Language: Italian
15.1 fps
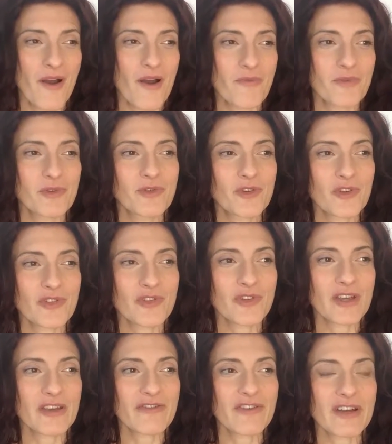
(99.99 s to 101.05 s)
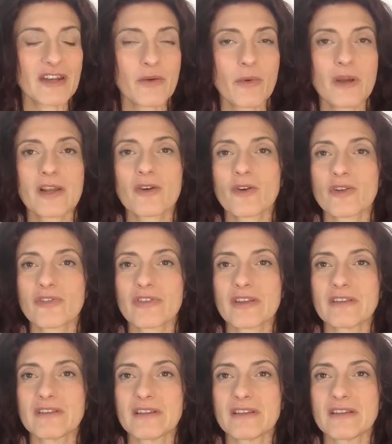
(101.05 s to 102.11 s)
piuttosto che fare qualcosa
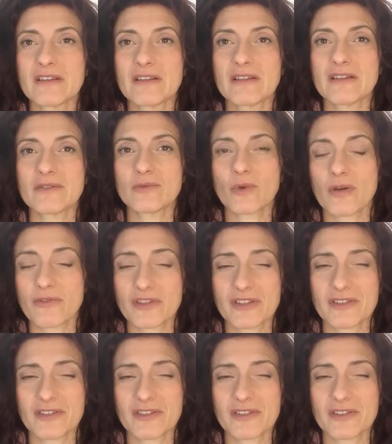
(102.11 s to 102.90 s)
di nuovo,